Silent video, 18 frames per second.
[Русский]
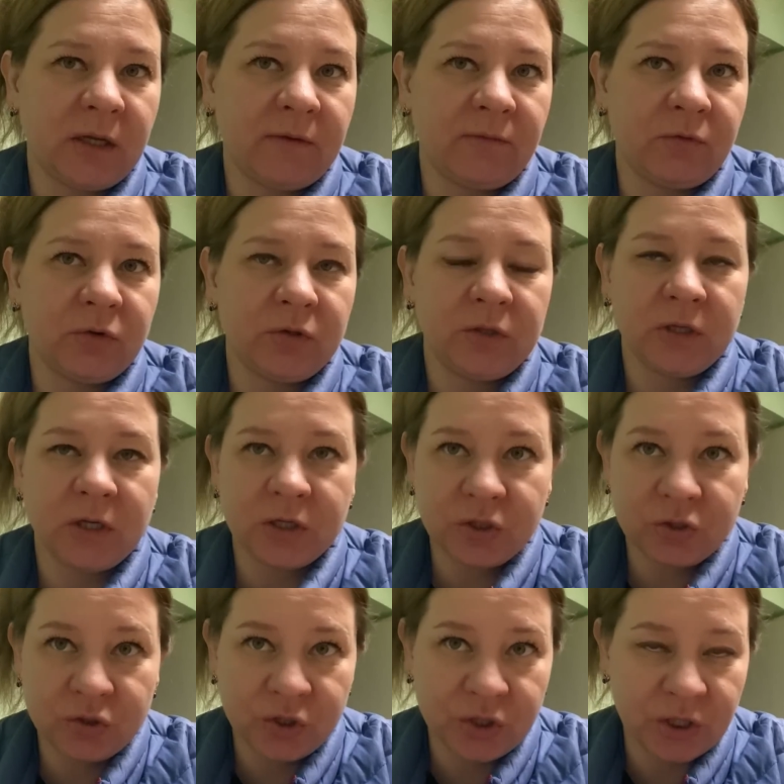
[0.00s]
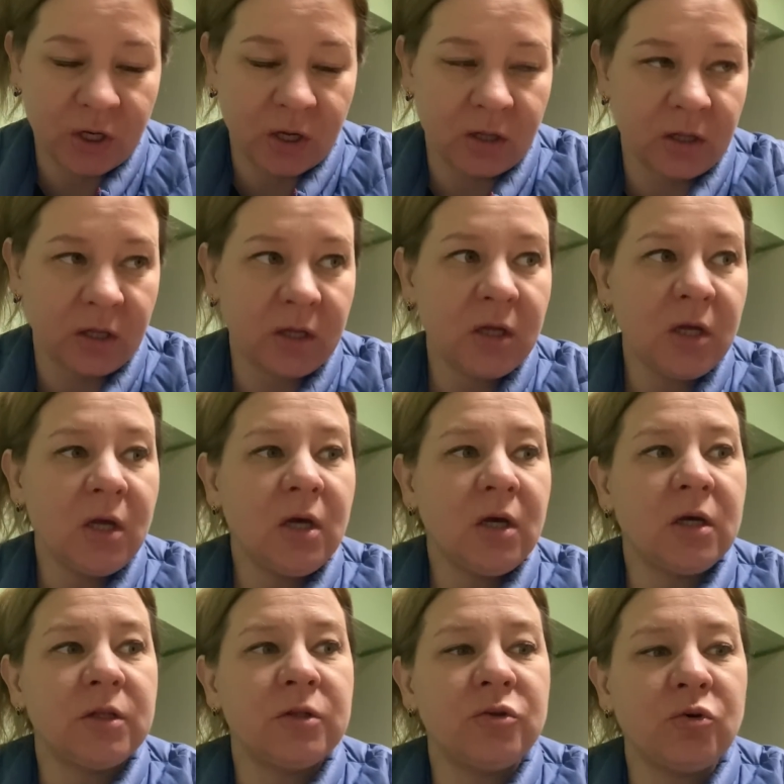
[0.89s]
его не ощущала,
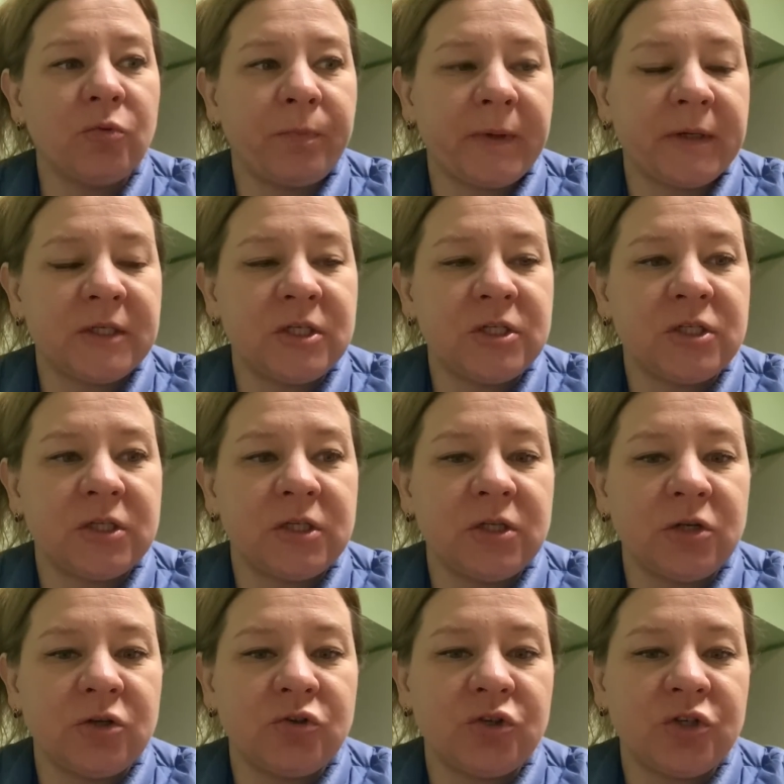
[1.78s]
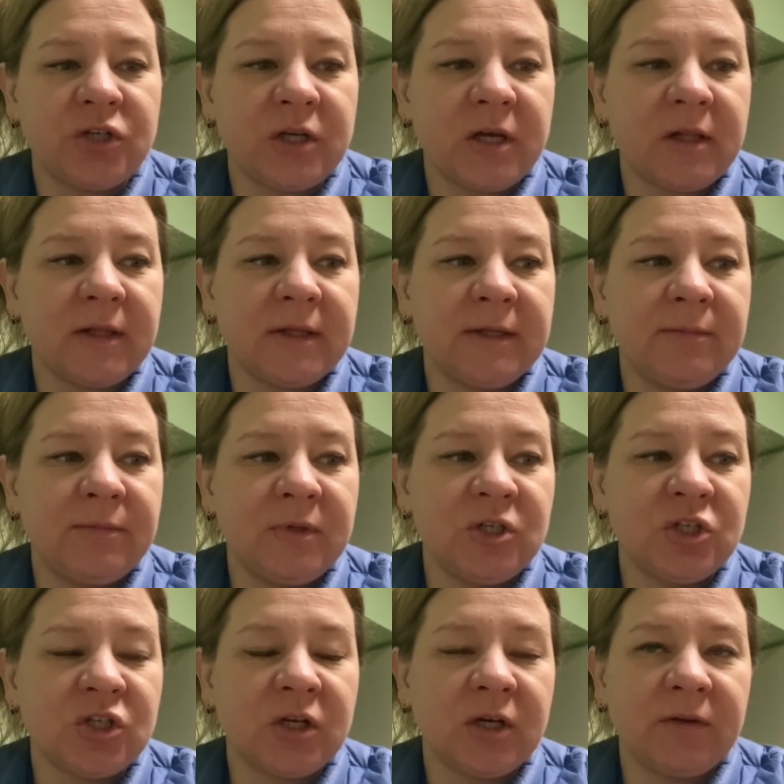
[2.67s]
днем практически не ощущала, и
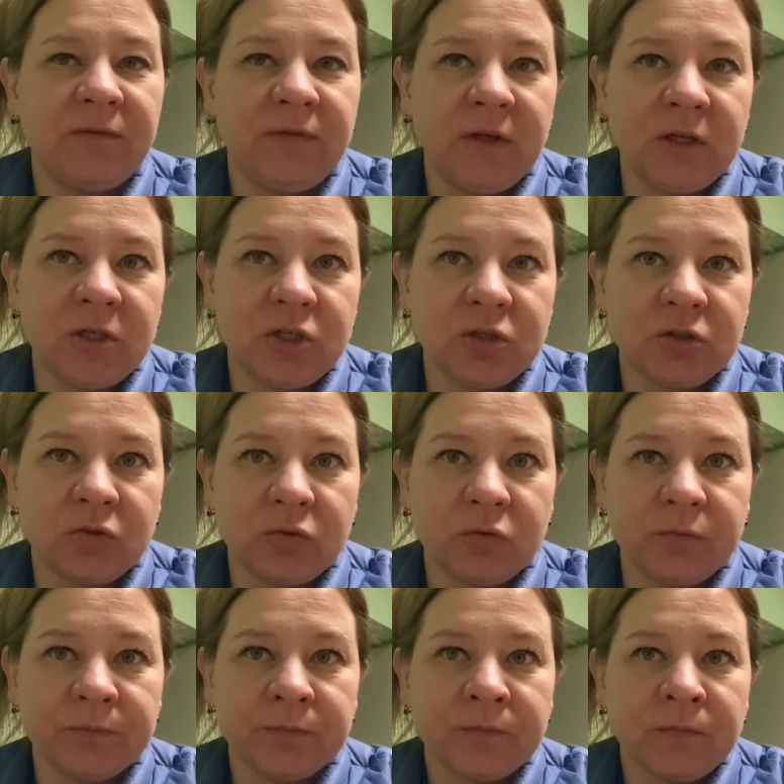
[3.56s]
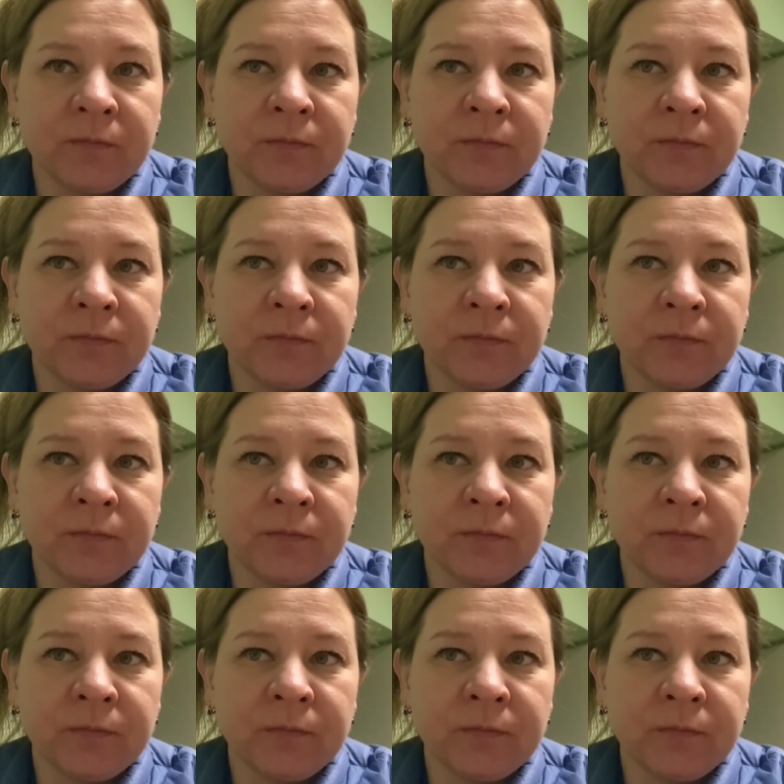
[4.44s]
ближе к вечеру,